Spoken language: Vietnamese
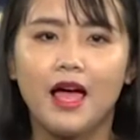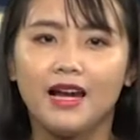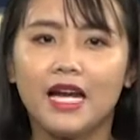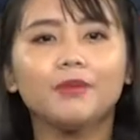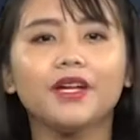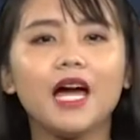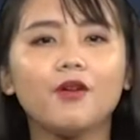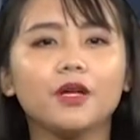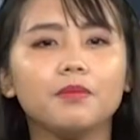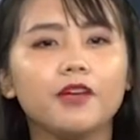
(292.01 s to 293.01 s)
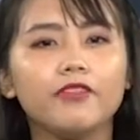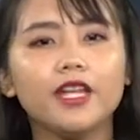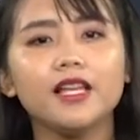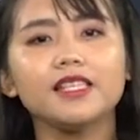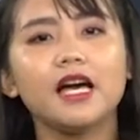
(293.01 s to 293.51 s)
Làm thế nào để Mỹ phát
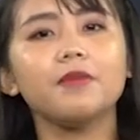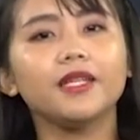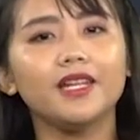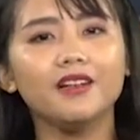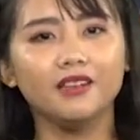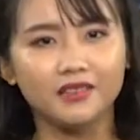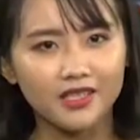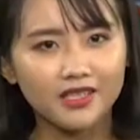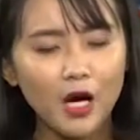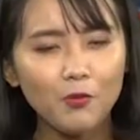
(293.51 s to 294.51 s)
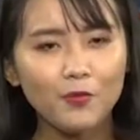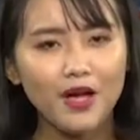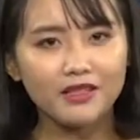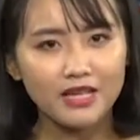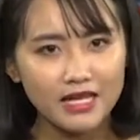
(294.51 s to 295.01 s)
hiện ra bị tên lửa tấn công,
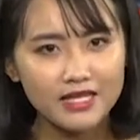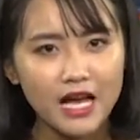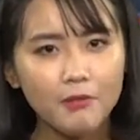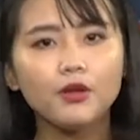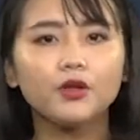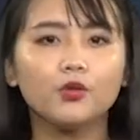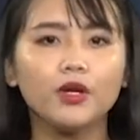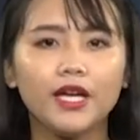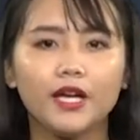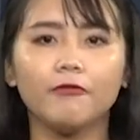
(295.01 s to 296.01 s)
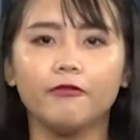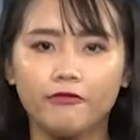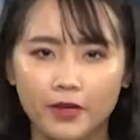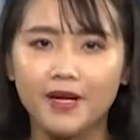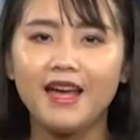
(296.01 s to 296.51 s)
đánh giá mức độ nguy hiểm
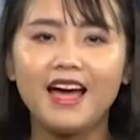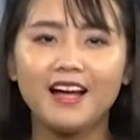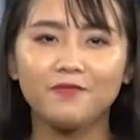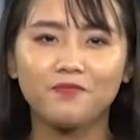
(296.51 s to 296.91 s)
và bắn hạ?